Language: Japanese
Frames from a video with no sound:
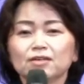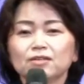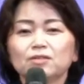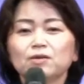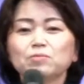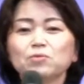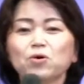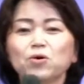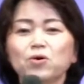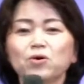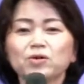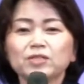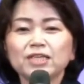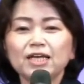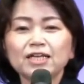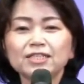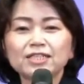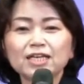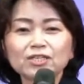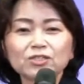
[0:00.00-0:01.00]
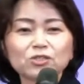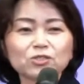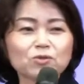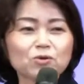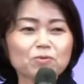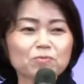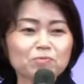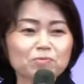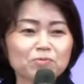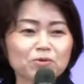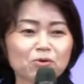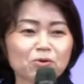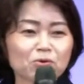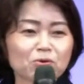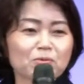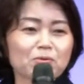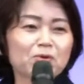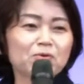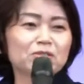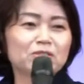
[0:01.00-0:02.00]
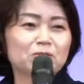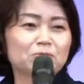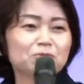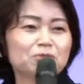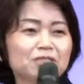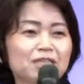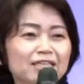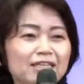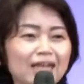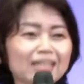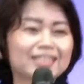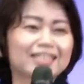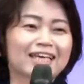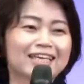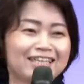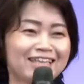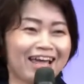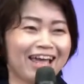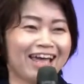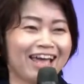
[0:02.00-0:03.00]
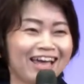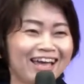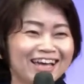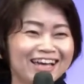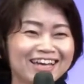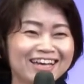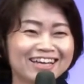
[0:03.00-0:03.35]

でもね、先週の御言葉を自分で出してきて。